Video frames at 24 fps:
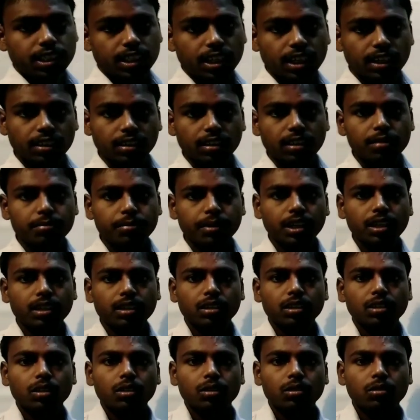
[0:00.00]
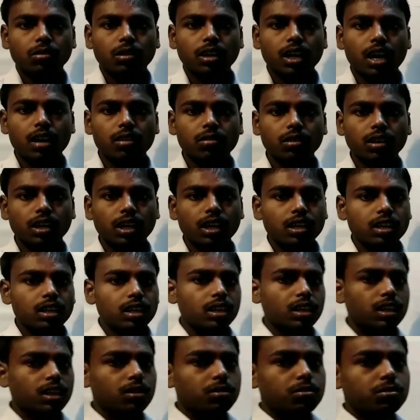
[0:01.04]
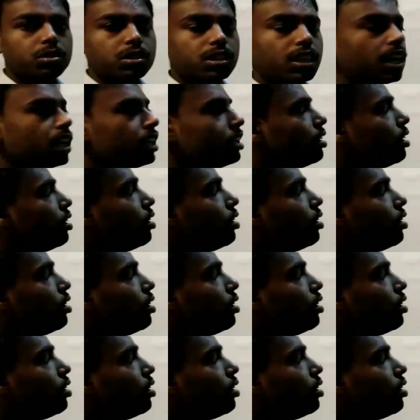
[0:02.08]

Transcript: ट्राइंगल में तो क्या होगा कि उसका